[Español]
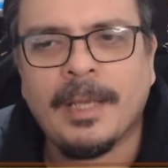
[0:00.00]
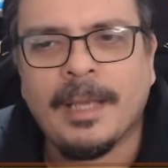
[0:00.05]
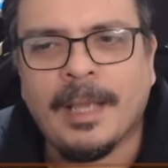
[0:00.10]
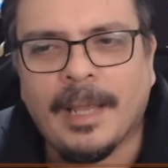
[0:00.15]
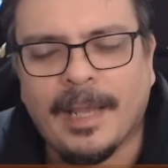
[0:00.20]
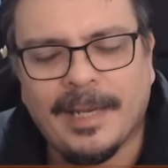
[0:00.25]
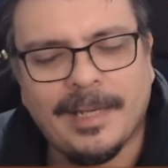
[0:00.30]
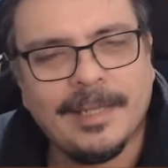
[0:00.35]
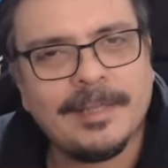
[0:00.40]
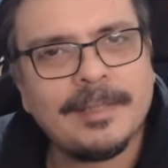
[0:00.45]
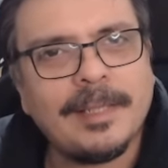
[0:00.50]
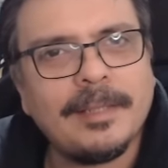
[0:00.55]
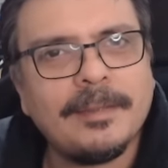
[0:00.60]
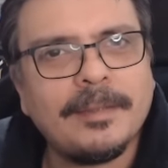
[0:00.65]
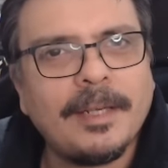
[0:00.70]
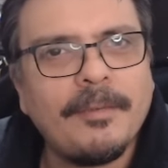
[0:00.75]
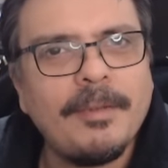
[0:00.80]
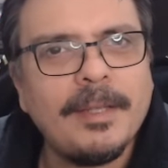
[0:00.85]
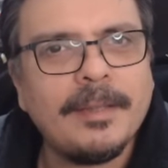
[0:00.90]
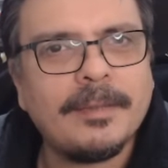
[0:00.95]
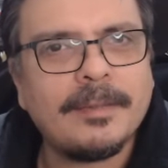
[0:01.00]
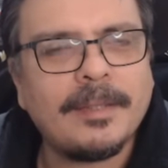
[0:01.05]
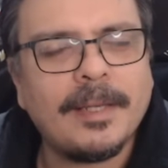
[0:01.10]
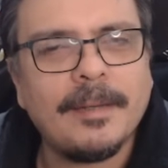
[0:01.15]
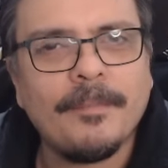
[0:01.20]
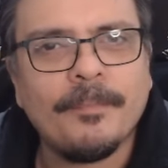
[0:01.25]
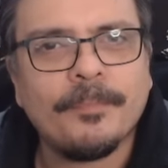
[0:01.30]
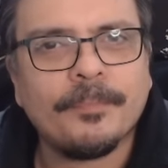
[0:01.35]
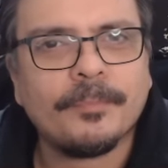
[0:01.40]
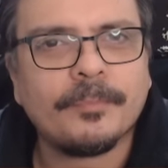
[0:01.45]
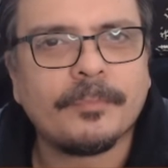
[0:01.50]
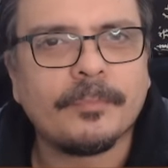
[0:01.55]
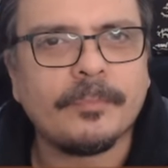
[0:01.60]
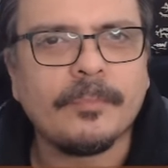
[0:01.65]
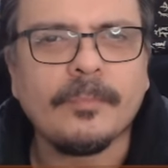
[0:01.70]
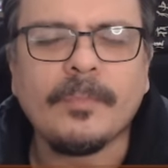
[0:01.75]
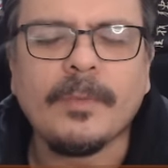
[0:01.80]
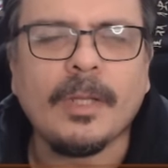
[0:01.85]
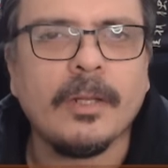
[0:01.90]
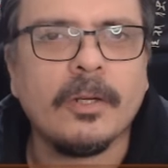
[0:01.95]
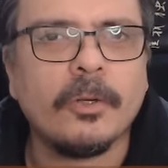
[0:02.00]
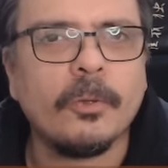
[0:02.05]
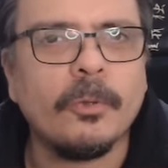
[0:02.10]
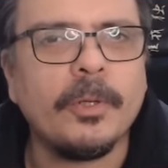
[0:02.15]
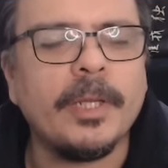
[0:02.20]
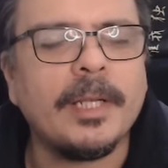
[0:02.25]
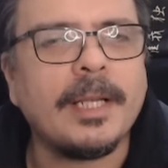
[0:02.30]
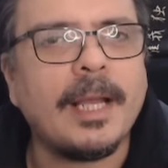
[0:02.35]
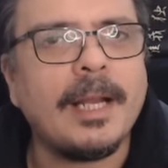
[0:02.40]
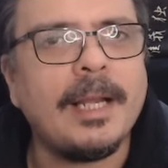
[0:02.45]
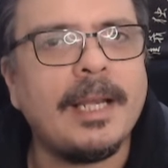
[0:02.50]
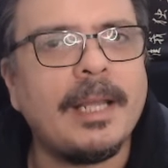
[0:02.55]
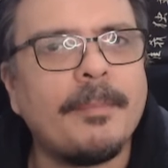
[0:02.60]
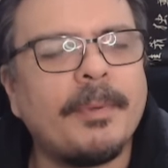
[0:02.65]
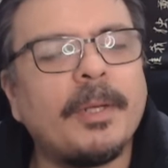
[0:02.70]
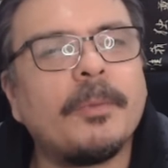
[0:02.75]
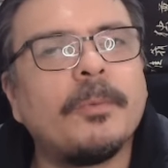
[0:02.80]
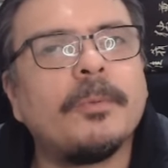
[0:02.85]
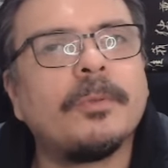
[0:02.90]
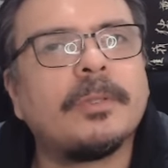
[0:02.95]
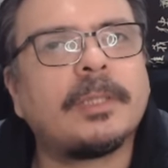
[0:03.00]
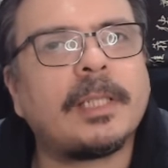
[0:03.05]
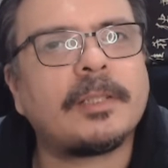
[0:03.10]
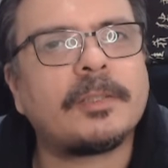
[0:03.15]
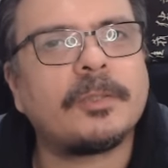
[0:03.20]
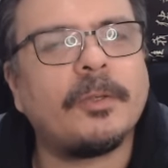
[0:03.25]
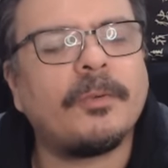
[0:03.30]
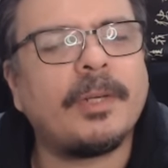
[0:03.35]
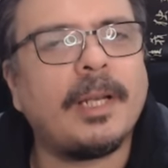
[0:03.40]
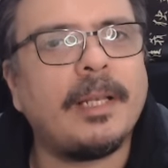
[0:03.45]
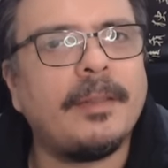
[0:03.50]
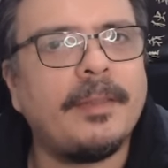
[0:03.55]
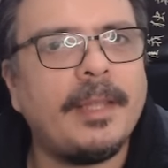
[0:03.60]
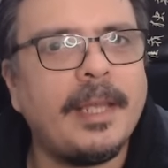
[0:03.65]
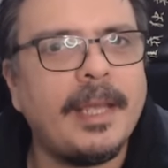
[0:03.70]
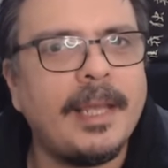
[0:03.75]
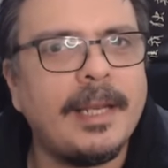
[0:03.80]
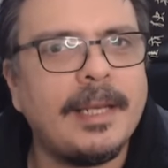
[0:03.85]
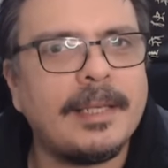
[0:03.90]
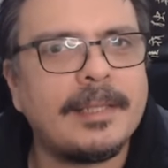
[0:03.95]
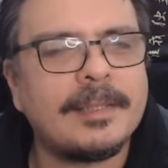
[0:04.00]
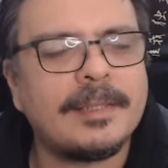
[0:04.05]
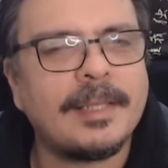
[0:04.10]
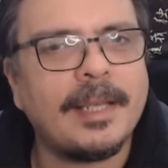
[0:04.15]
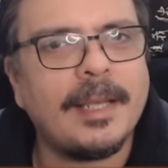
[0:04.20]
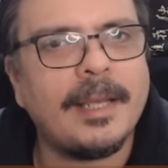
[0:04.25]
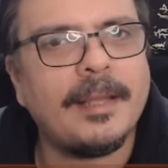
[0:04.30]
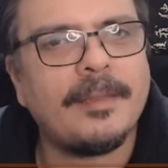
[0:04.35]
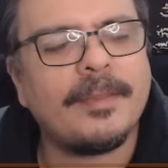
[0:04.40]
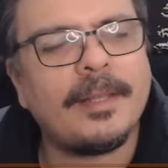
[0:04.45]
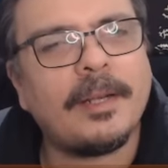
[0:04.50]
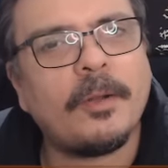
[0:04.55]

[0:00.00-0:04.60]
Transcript: En esa entrevista, Rurikan le pregunta sobre el DLC del